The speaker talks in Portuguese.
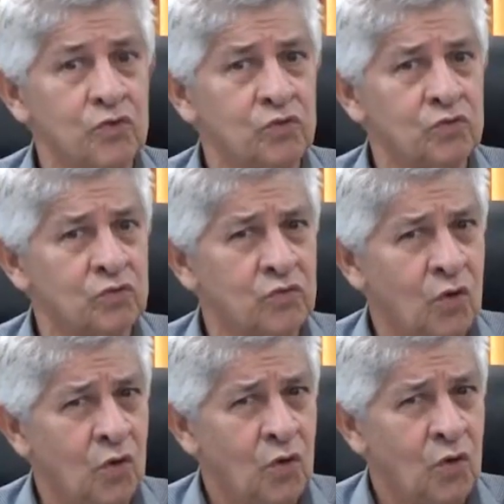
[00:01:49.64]
e um,
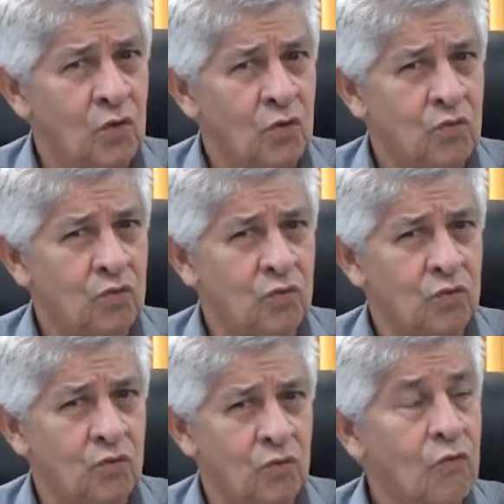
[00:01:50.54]

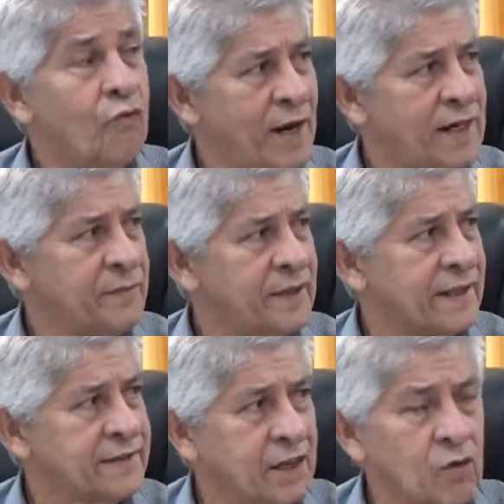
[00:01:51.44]
um, um vale
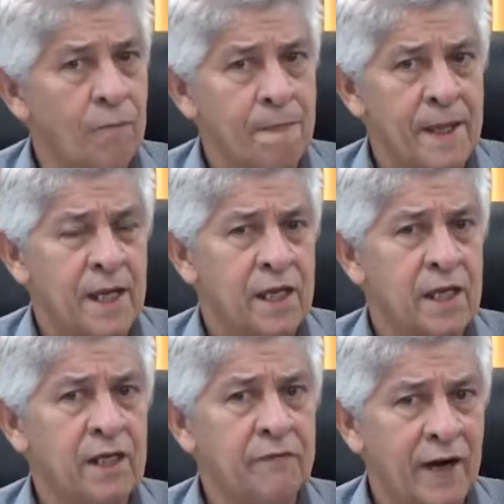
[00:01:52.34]
alimentação,
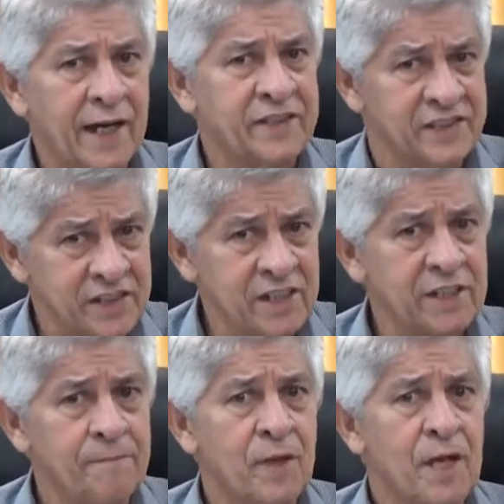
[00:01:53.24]
ele vai
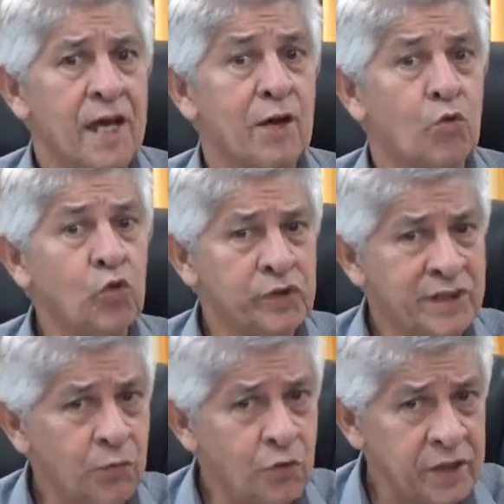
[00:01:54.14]
sim é,
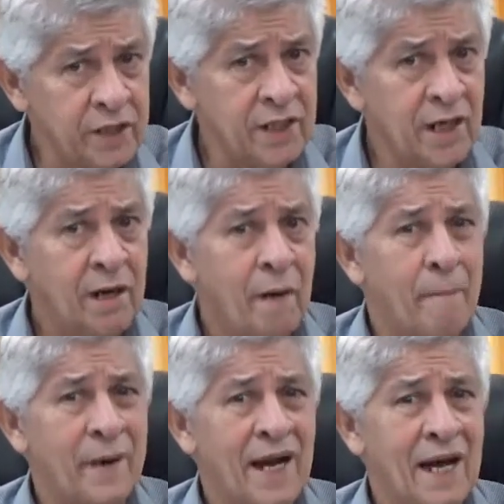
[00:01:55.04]
contribuir
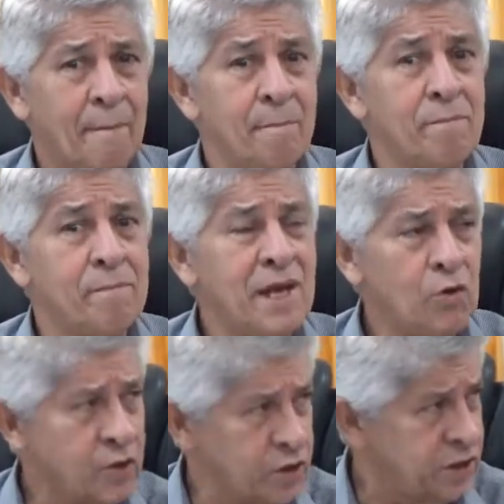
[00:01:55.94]
para
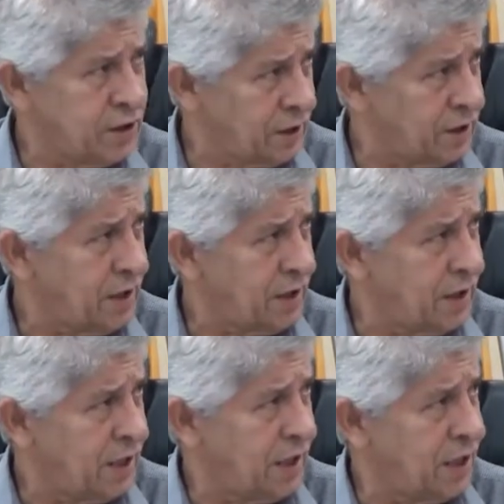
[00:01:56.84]
melhoria
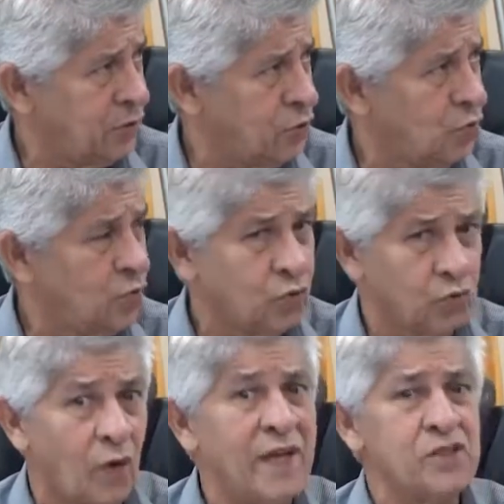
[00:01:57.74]
é, do,
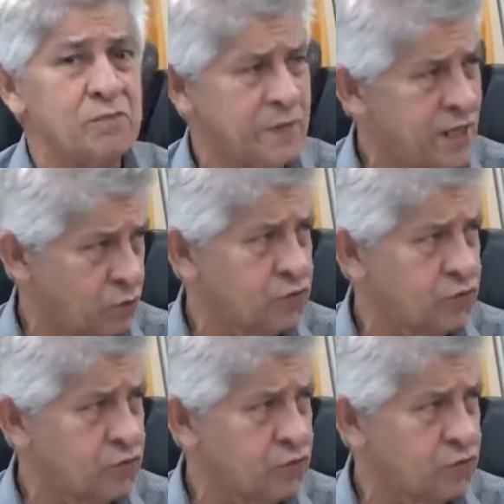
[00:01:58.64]
do rendimento